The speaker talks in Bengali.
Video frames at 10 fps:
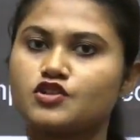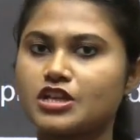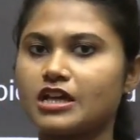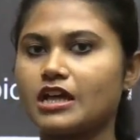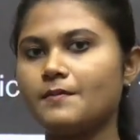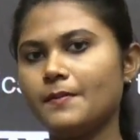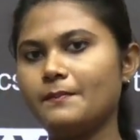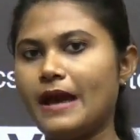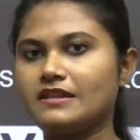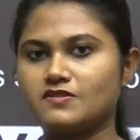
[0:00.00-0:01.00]
তো সেটাকে আমরা
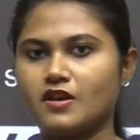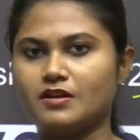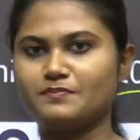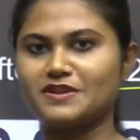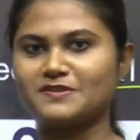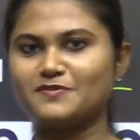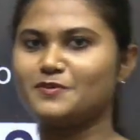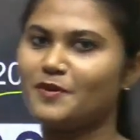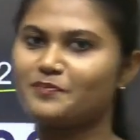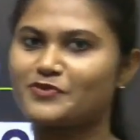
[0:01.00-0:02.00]
প্যারিস অলিম্পিক্স
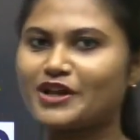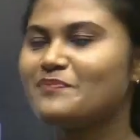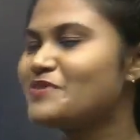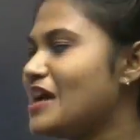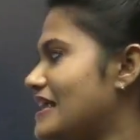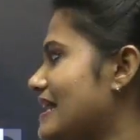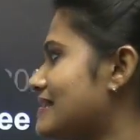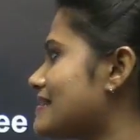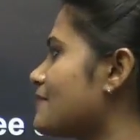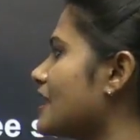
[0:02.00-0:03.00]
বলবো ওকে
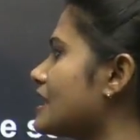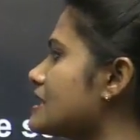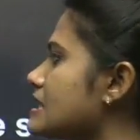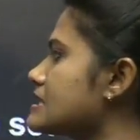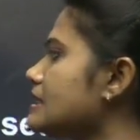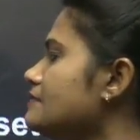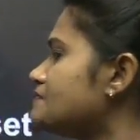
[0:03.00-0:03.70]
নেক্সট আপনি এগিয়ে যাচ্ছি